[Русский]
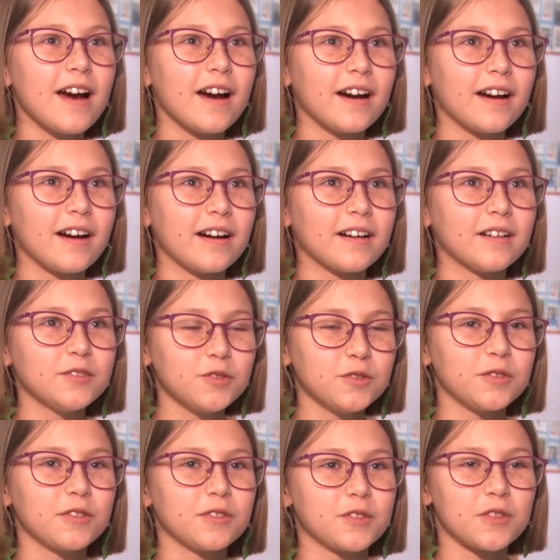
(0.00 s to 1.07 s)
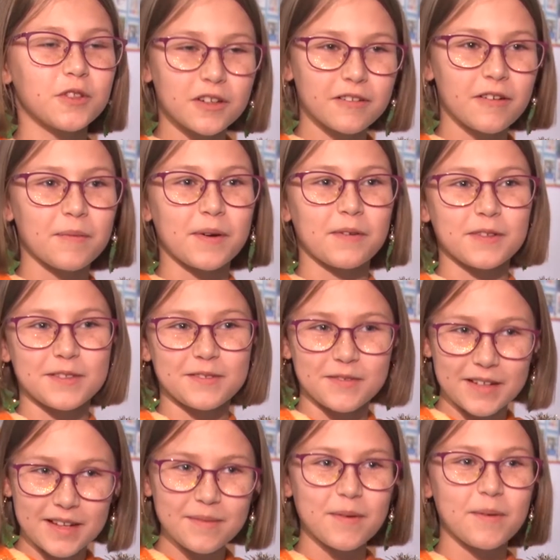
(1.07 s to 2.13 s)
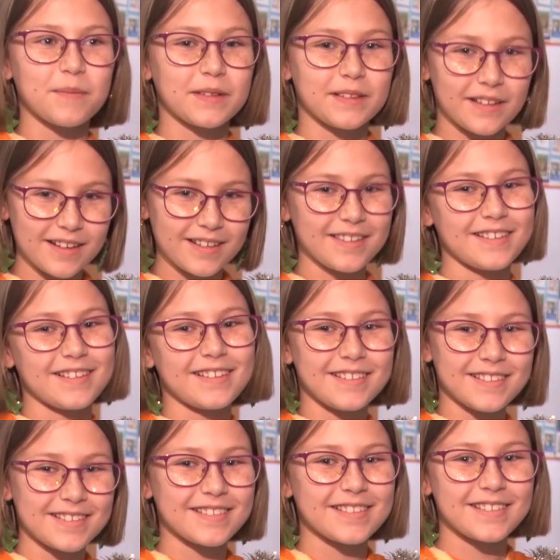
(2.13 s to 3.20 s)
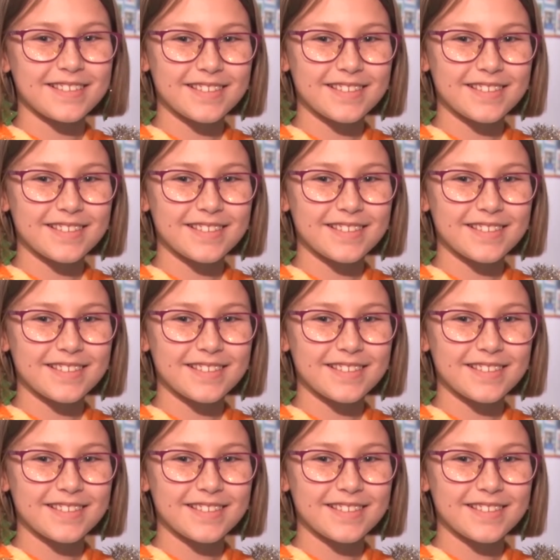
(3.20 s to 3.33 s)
э, ну, здорово проводим время, подарки, конечно.